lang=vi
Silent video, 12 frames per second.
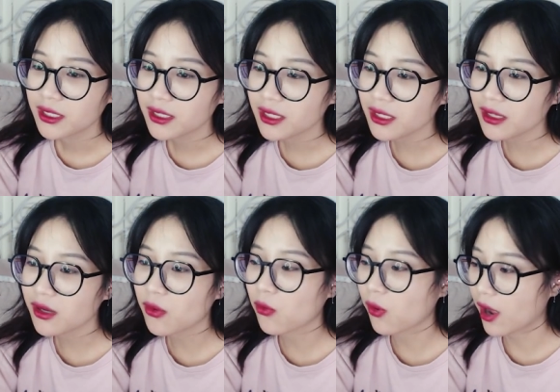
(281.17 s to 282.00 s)
Nghĩ
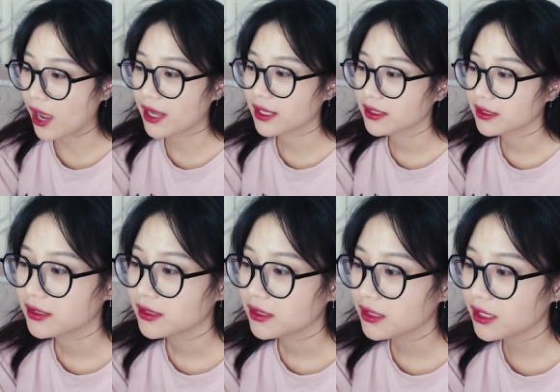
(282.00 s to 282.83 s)
đến hậu quả
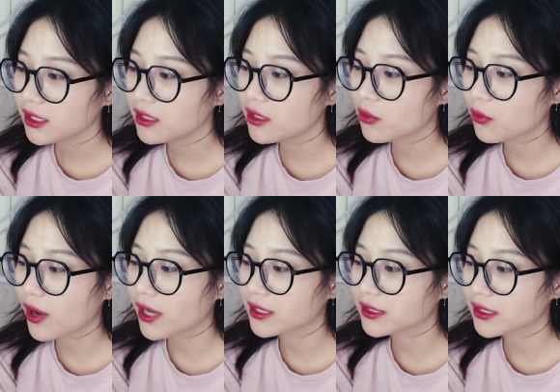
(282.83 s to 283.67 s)
nghĩ đến hậu
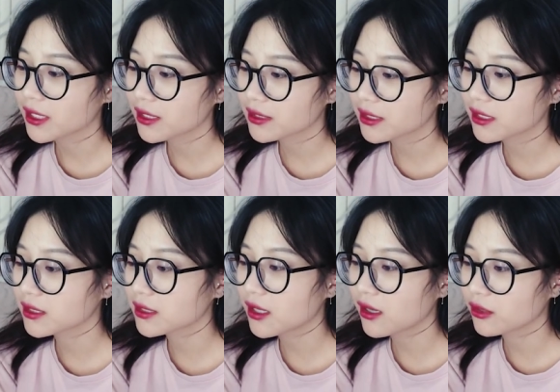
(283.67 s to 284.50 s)
quả thì sẽ sẽ
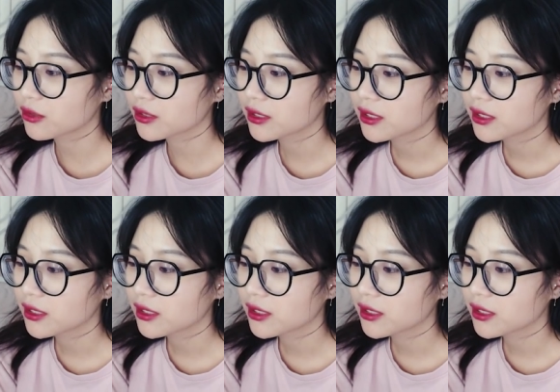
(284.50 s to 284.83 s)
thấy sợ thôi